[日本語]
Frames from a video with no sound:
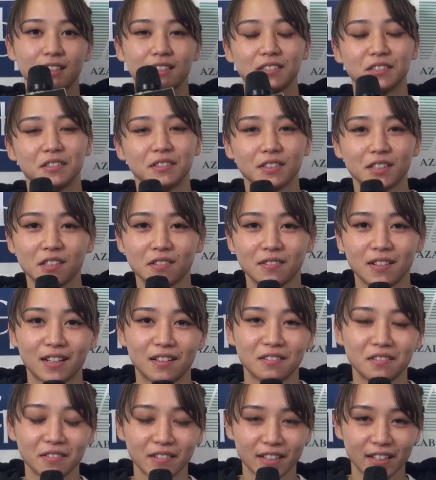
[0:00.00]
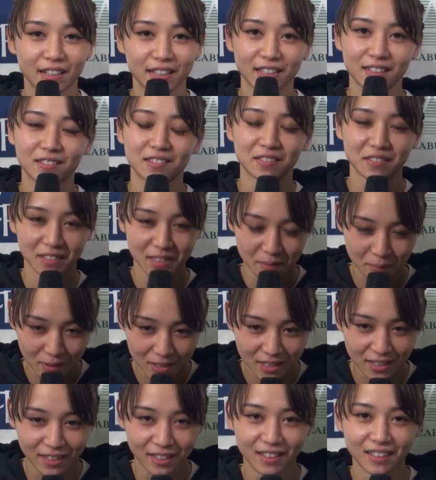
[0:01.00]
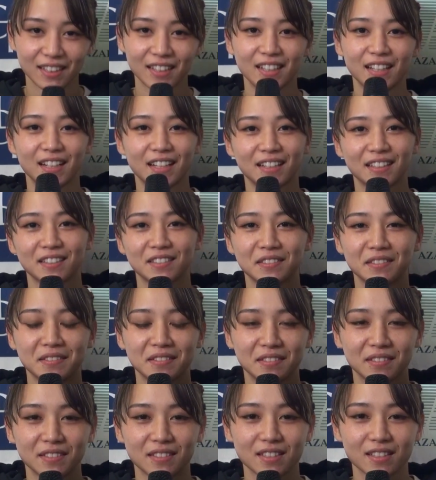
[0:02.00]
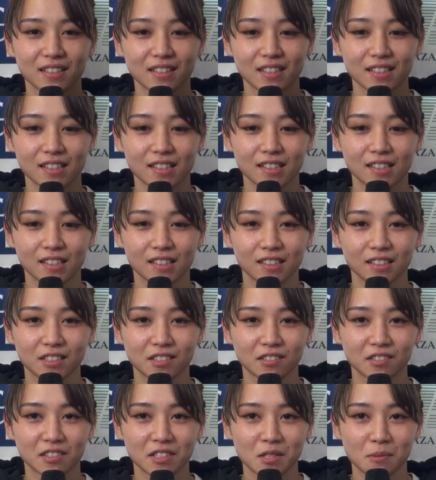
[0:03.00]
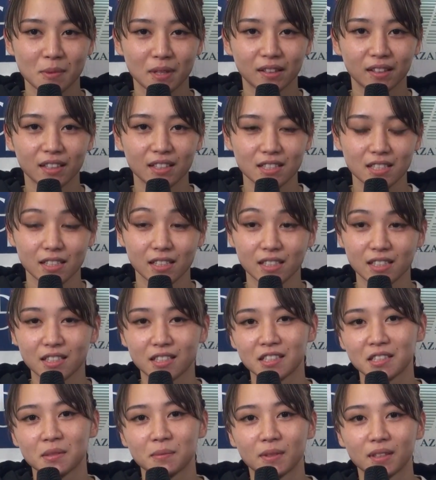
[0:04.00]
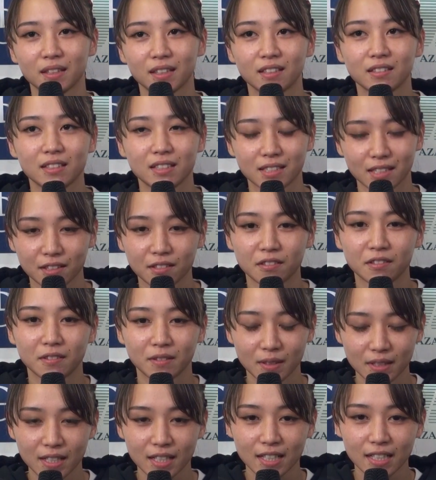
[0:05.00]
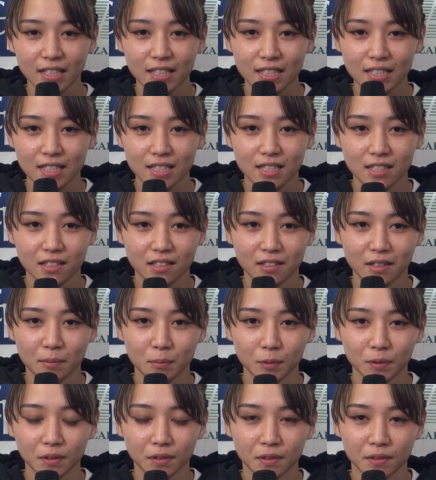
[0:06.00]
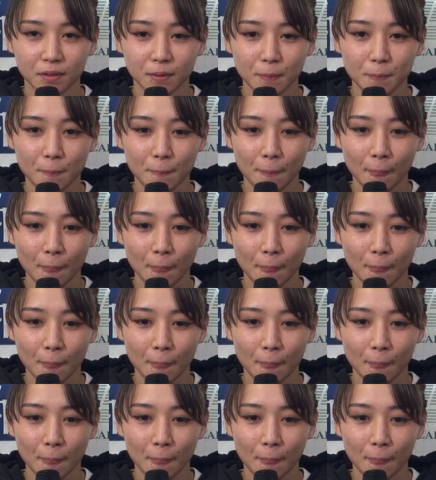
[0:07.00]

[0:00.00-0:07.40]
と今日は応援ありがとうございましたとちょっとつまんない試合してしまったんですけど次はもっと